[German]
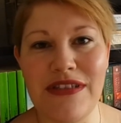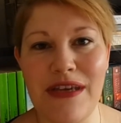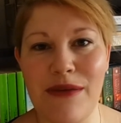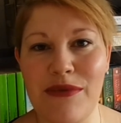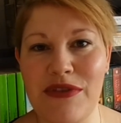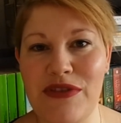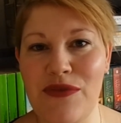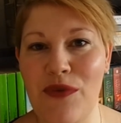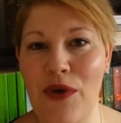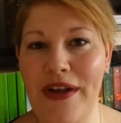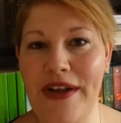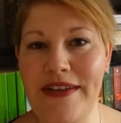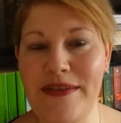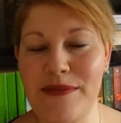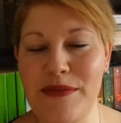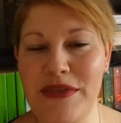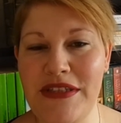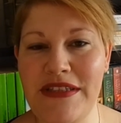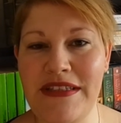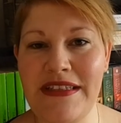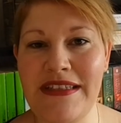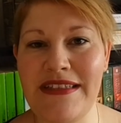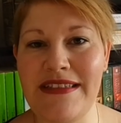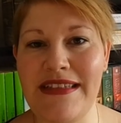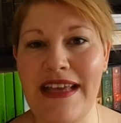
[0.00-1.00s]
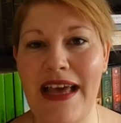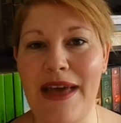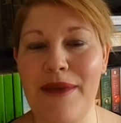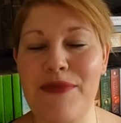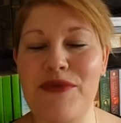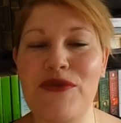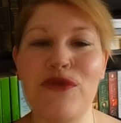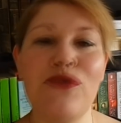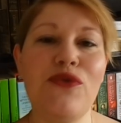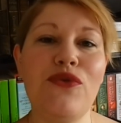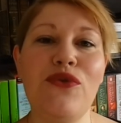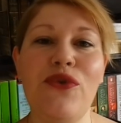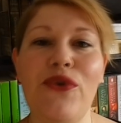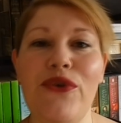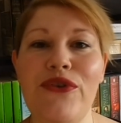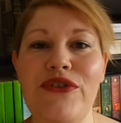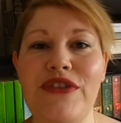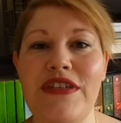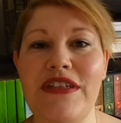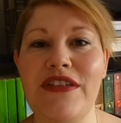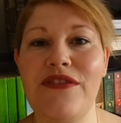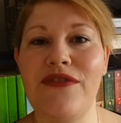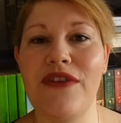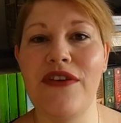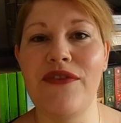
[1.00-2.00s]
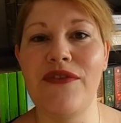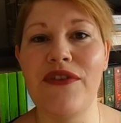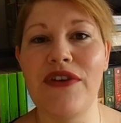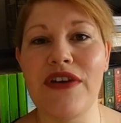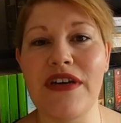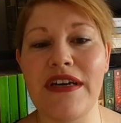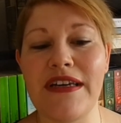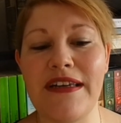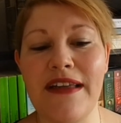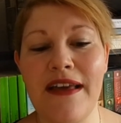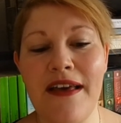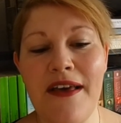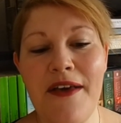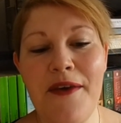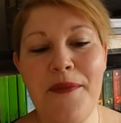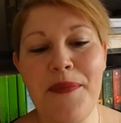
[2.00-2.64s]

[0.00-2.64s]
Aber ich wollte mich nicht selbst unnötig verwirren